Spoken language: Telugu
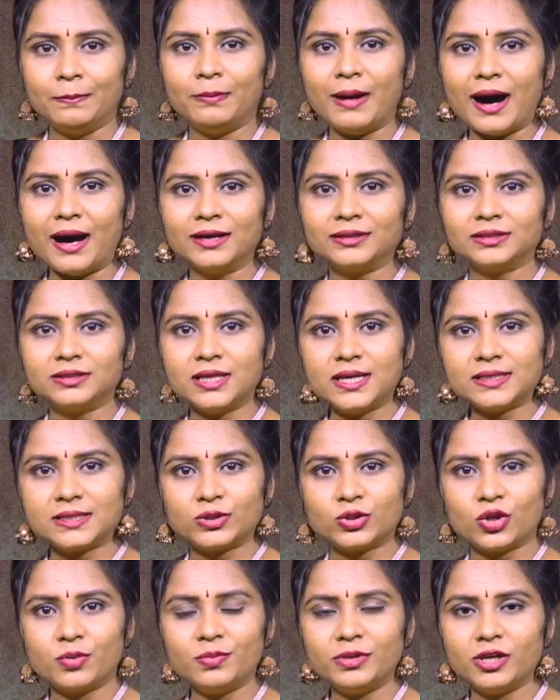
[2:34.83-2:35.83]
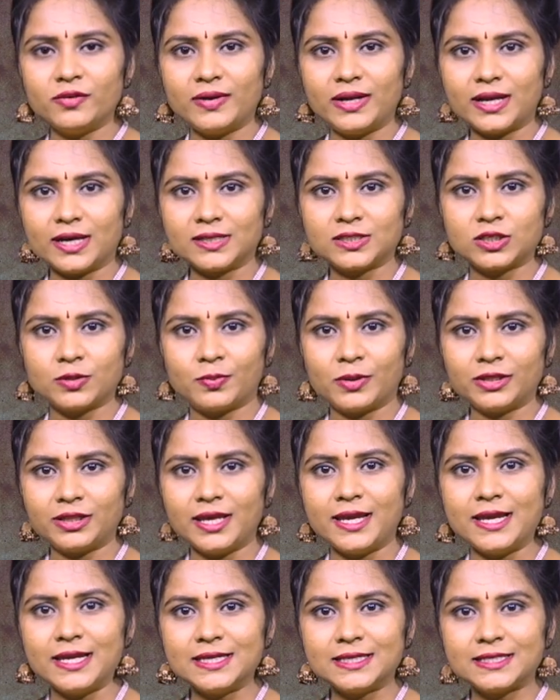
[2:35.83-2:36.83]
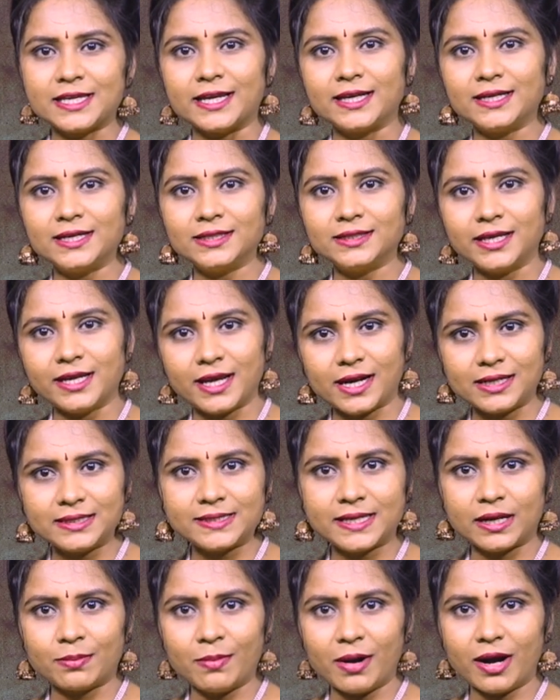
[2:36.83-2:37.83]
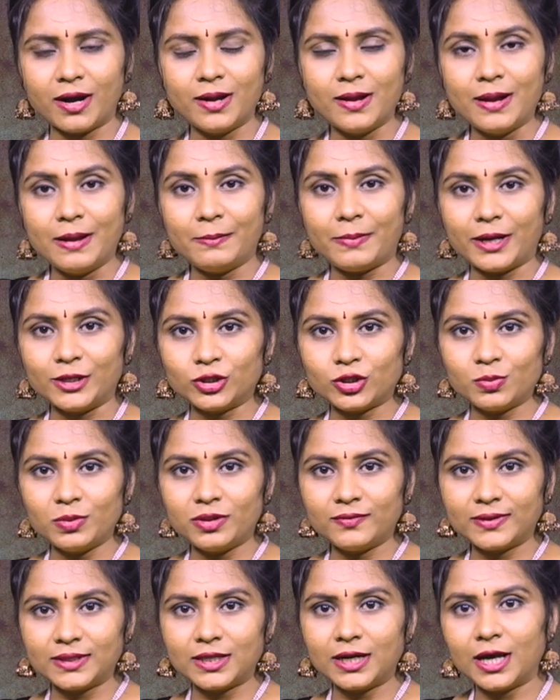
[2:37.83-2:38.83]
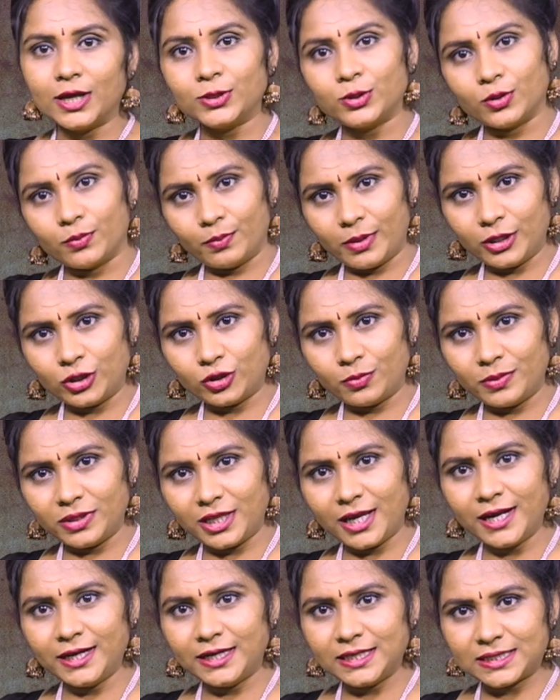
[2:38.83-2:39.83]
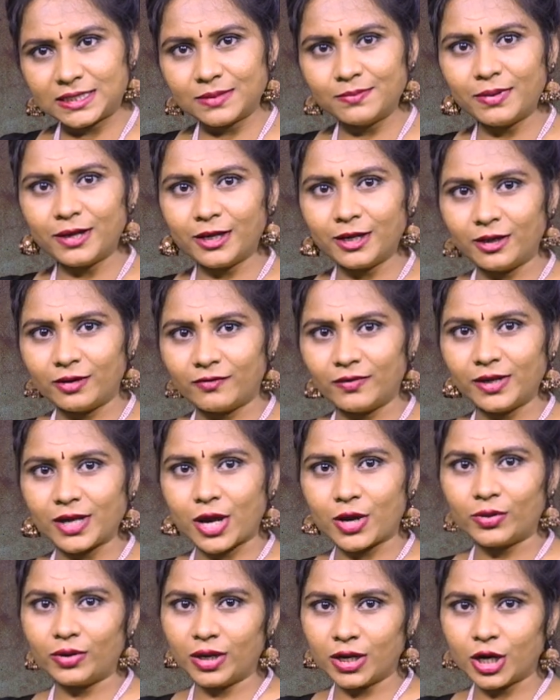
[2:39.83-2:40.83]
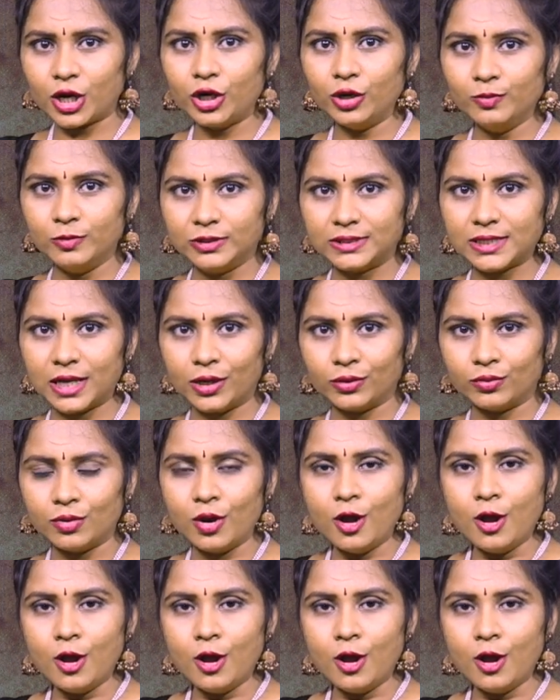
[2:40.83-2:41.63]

భారతదేశ తొమ్మిదవ రాష్ట్రపతి శంకర్ దయాళ్ శర్మ పంతొమ్మిది వందల తొంభై తొమ్మిది డిసెంబర్ ఇరవై ఆరున కన్నుమూశారు